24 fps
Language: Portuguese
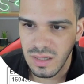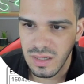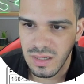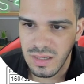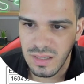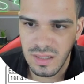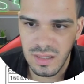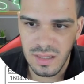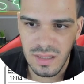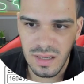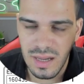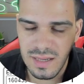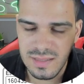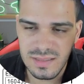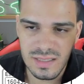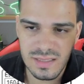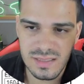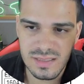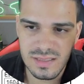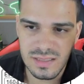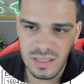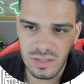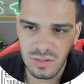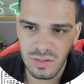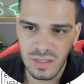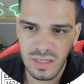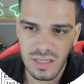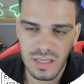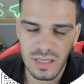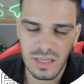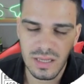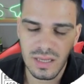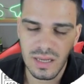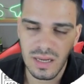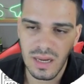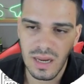ir acessando
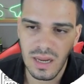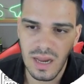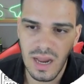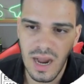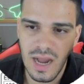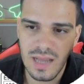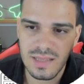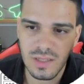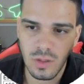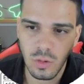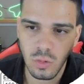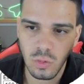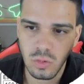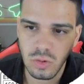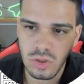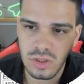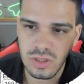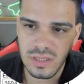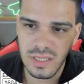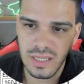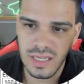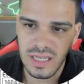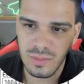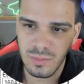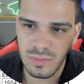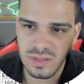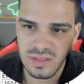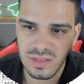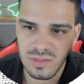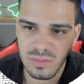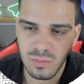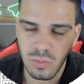aqui cada um dos temas.